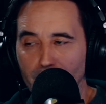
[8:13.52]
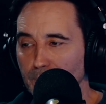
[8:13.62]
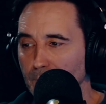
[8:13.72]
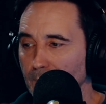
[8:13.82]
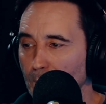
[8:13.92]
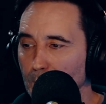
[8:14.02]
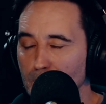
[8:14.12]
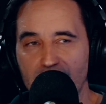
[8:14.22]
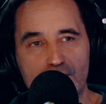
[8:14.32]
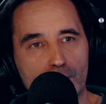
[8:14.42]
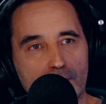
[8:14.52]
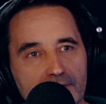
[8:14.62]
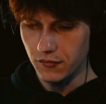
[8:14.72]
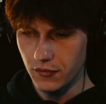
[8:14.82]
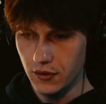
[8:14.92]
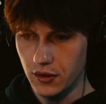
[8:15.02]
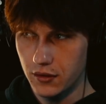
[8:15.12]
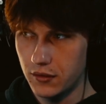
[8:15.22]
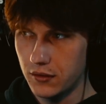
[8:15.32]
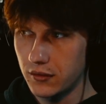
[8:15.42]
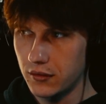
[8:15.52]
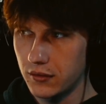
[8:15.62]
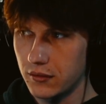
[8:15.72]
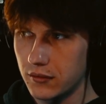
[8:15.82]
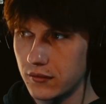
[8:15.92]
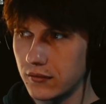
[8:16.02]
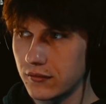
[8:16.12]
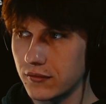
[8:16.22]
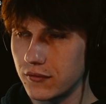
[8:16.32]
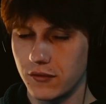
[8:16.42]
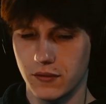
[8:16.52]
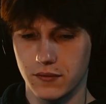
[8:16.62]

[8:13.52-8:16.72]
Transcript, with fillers: calé. Ou Villechauve. on y reprend. Euh, tondu, je